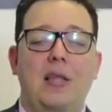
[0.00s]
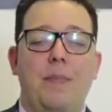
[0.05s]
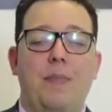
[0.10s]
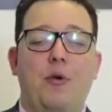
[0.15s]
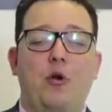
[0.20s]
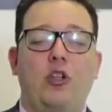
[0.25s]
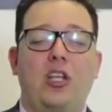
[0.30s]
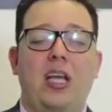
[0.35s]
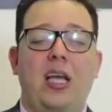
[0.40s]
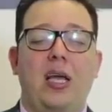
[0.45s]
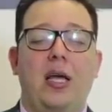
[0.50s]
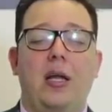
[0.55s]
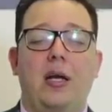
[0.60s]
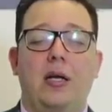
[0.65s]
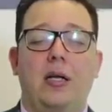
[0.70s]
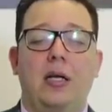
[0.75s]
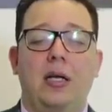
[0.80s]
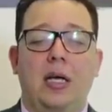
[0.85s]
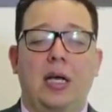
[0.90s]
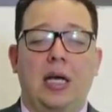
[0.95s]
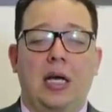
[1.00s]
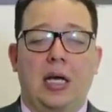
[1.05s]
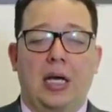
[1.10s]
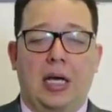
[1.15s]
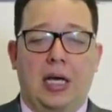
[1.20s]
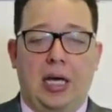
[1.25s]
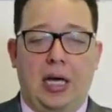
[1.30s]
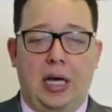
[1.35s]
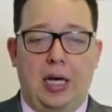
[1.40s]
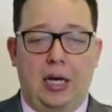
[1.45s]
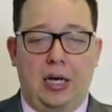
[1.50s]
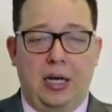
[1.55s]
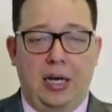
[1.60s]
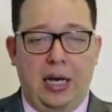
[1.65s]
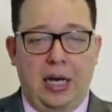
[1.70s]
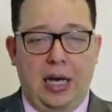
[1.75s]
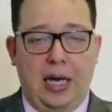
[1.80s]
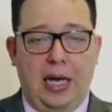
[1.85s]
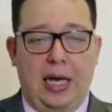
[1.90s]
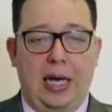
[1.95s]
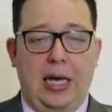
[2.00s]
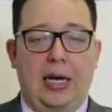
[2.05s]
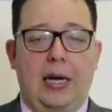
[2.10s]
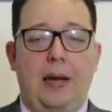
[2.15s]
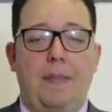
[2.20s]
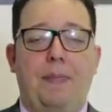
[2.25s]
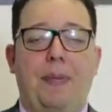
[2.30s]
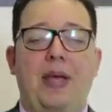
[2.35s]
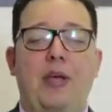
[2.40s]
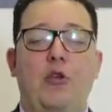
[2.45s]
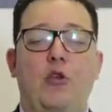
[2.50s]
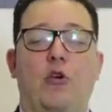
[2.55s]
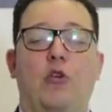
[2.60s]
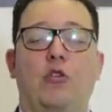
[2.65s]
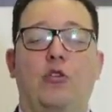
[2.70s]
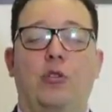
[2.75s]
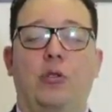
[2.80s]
de proteger el RP2,